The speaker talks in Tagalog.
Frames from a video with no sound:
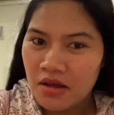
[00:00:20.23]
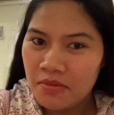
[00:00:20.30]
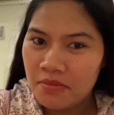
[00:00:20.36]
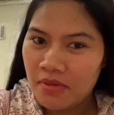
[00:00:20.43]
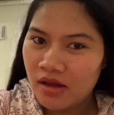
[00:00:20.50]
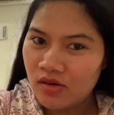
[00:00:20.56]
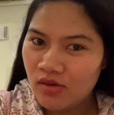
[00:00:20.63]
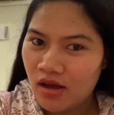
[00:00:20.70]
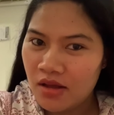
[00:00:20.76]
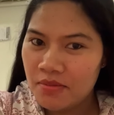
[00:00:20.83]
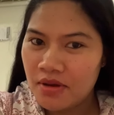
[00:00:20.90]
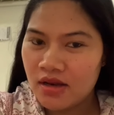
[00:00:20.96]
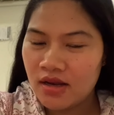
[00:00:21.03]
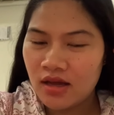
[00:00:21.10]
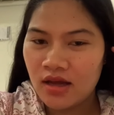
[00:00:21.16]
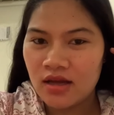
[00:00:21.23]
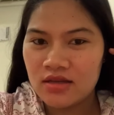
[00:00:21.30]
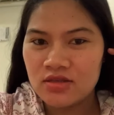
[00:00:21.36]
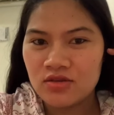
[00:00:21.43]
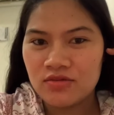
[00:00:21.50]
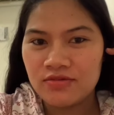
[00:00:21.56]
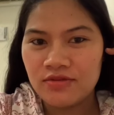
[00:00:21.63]
Paano nga ba
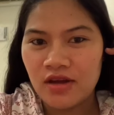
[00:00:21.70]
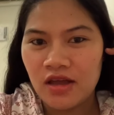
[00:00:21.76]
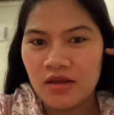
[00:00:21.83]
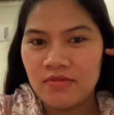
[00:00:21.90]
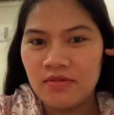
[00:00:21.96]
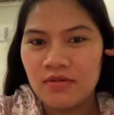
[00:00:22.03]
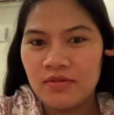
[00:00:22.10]
nakaka-survive